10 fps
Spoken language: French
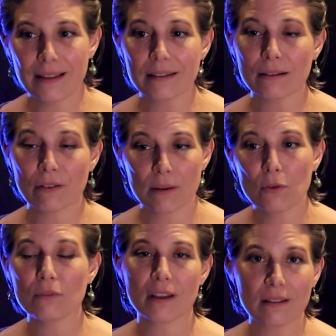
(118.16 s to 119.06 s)
d'être,
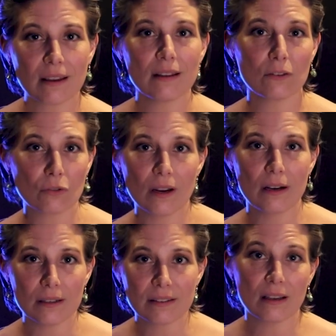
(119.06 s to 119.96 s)
vraiment très très
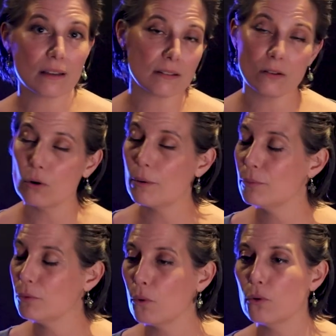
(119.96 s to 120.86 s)
naturelle. Et ça, c'est la
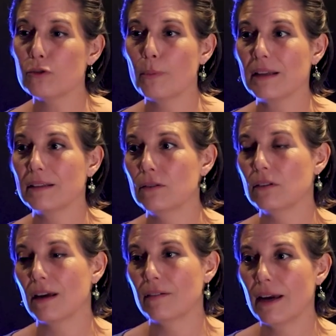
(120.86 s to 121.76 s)
grosse partie du
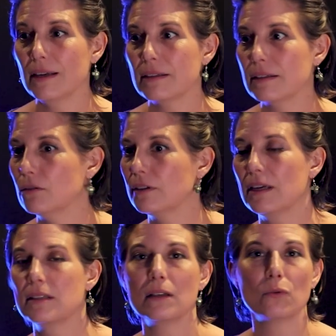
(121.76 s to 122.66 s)
travail, c'est de
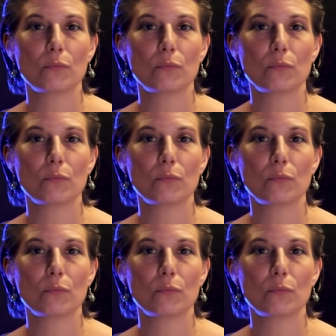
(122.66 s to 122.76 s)
casser